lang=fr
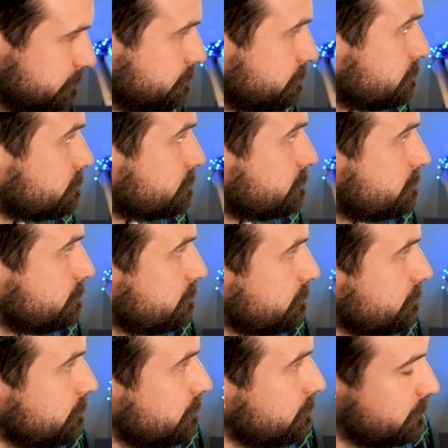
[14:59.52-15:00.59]
C'est euh,
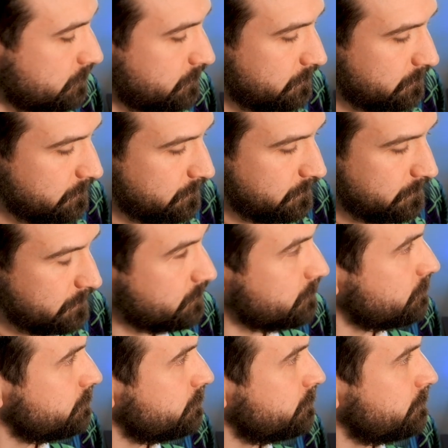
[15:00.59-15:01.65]
plutôt euh, genre,
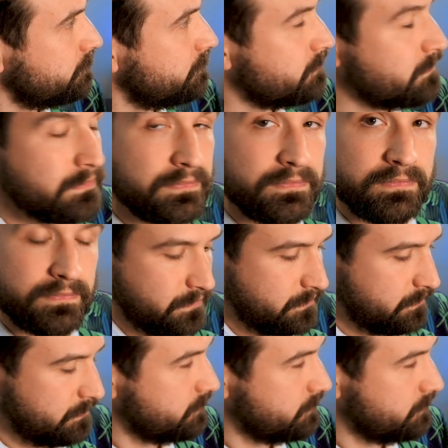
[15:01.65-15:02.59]
euh, il y en a une qui fait